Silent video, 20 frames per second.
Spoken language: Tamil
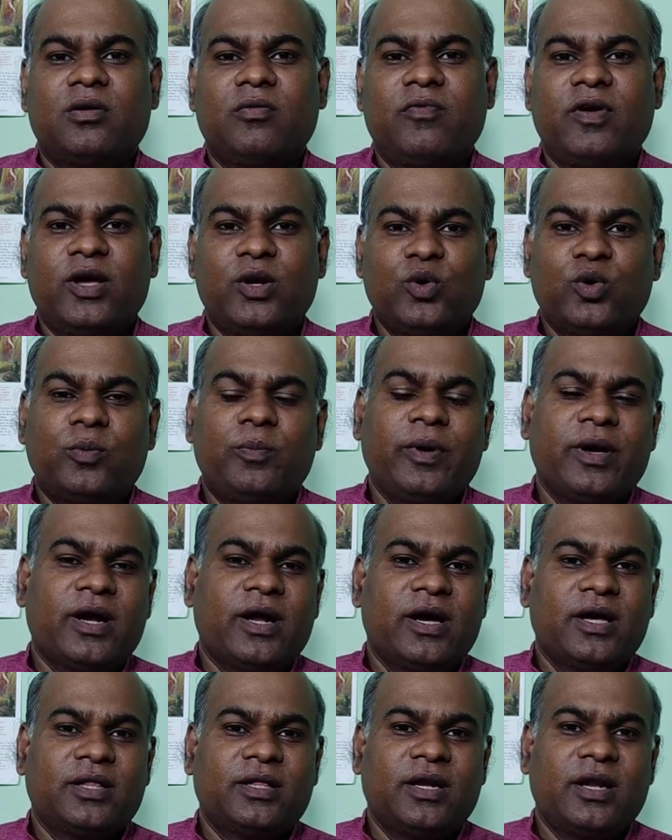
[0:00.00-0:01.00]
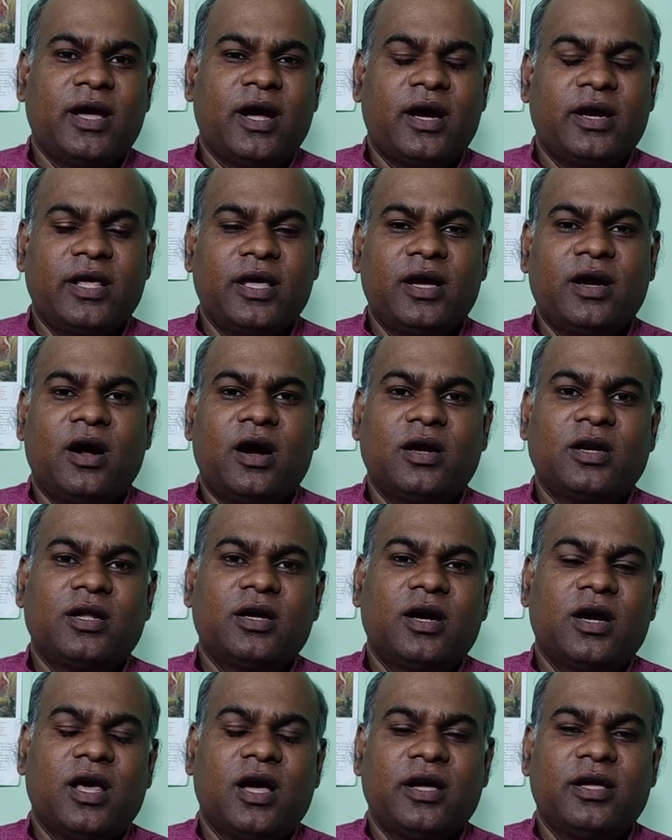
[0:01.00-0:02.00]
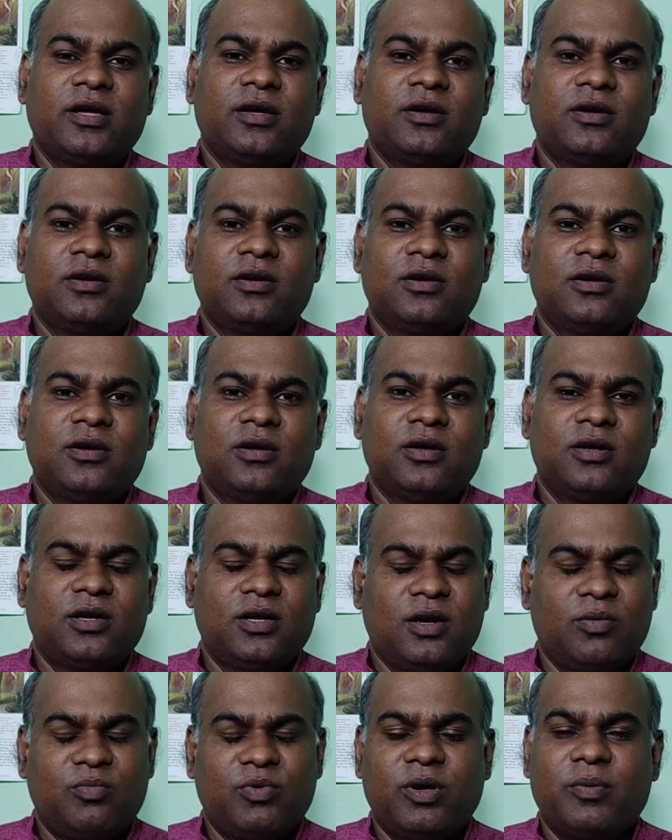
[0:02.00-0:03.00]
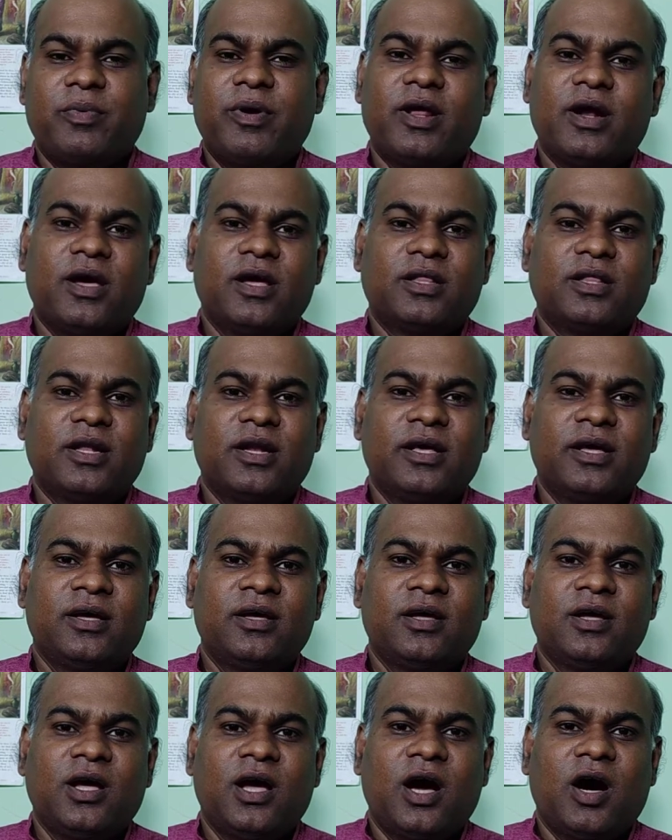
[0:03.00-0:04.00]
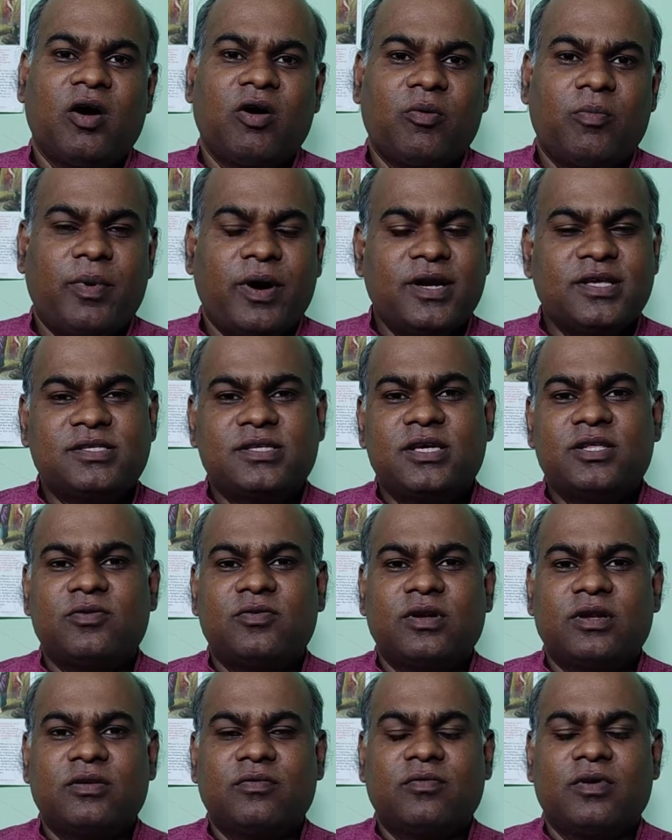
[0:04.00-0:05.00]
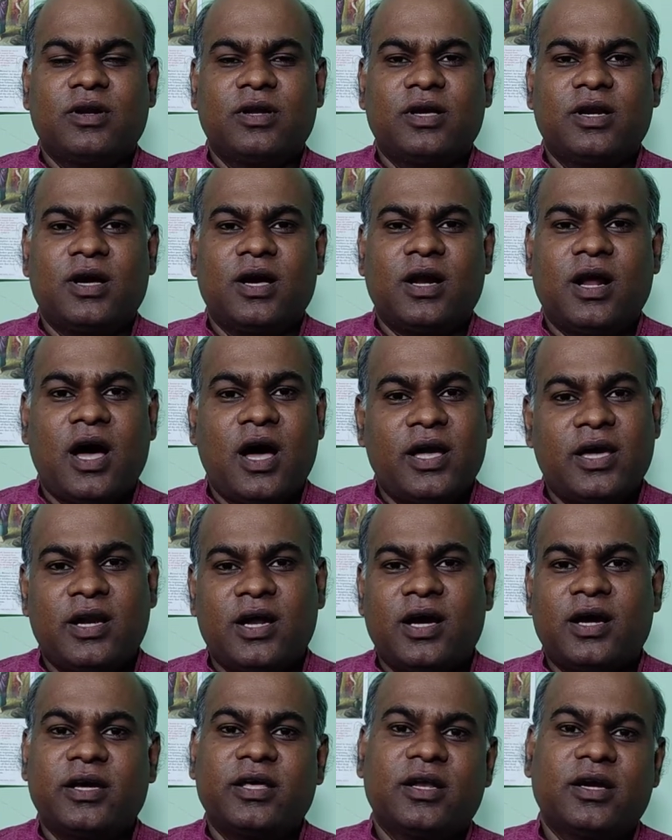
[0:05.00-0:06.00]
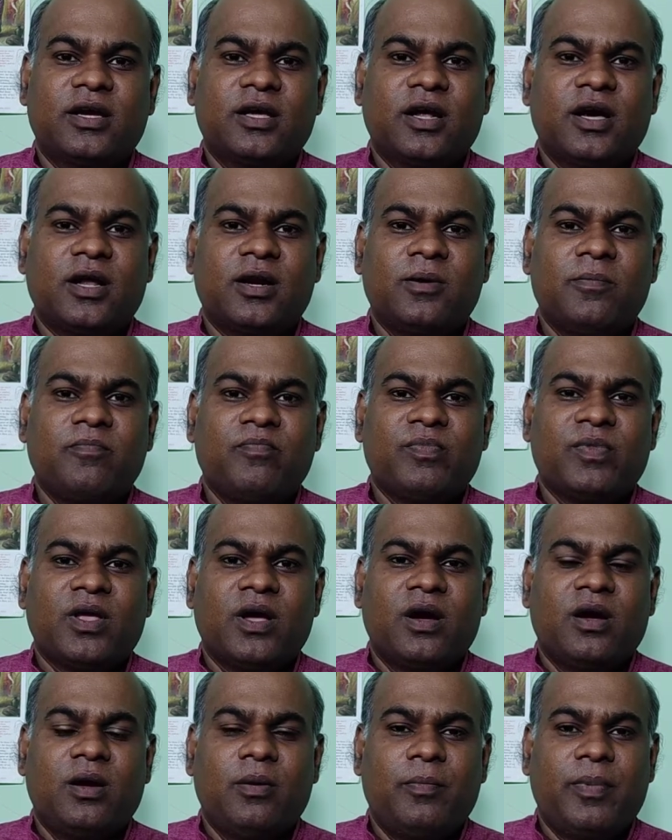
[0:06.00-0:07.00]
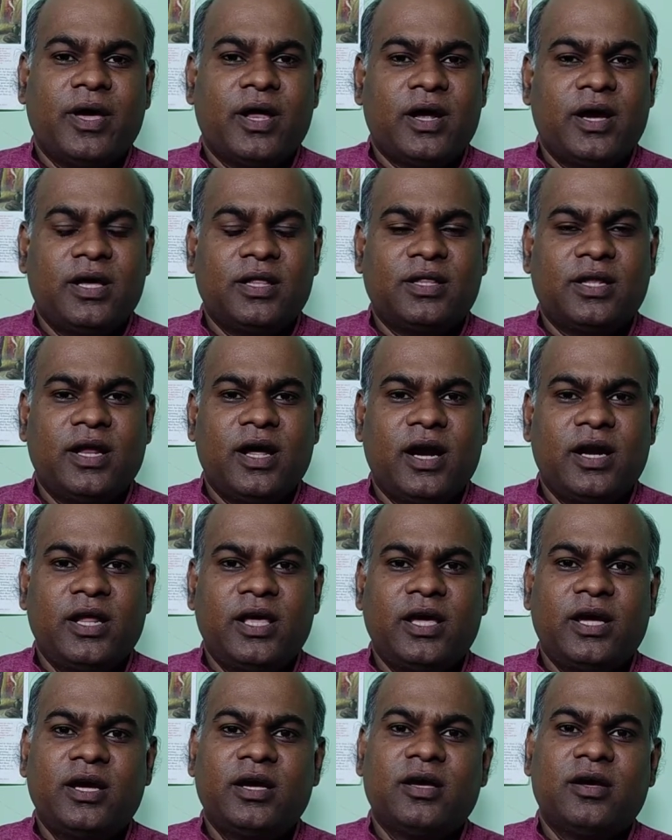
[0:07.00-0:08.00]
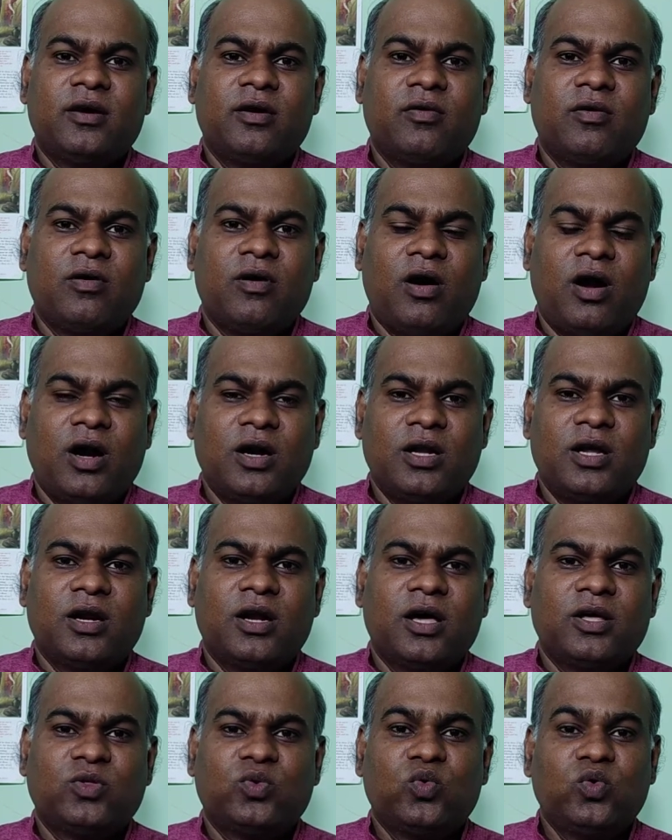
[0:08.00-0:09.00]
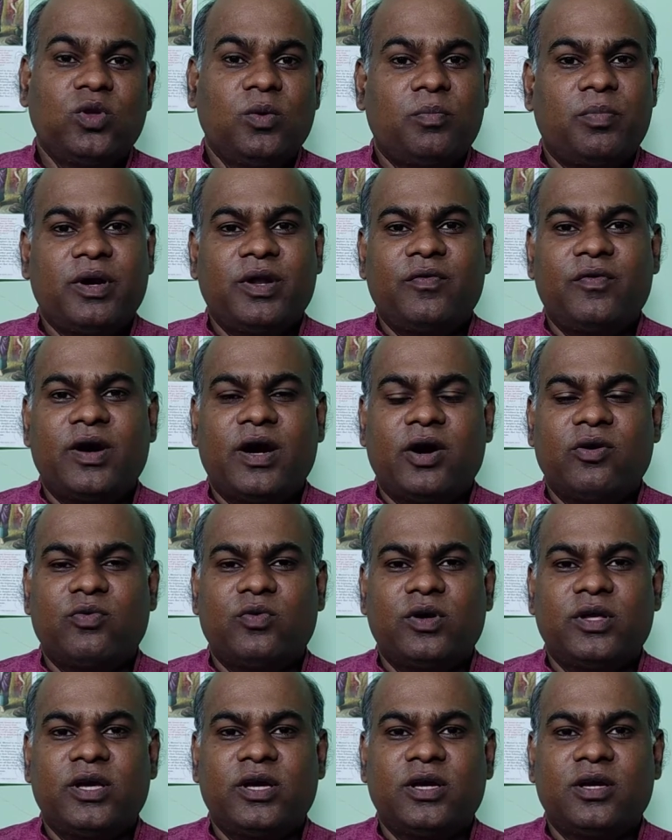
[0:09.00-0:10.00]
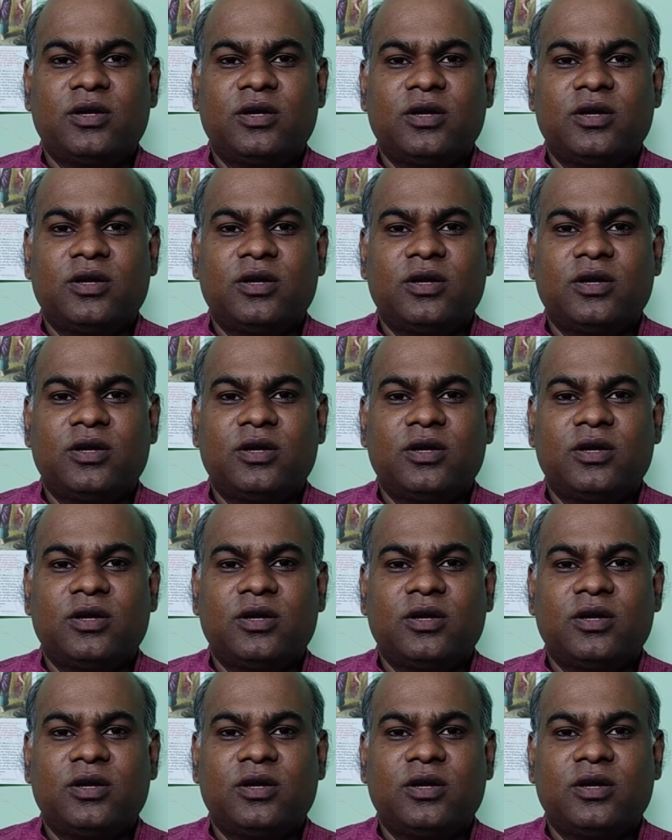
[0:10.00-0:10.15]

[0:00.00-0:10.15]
வேலூர் பேராயத்திலே அநேக ஆண்டுகளாய் நம்முடைய பேராயத்திலே அவர் பணி செய்து வருகிறார் ஆயராக இருக்கிறார் பேராயத்திலே அநேக ஆண்டுகளாய் தூதுப்பணி விழாவினுடைய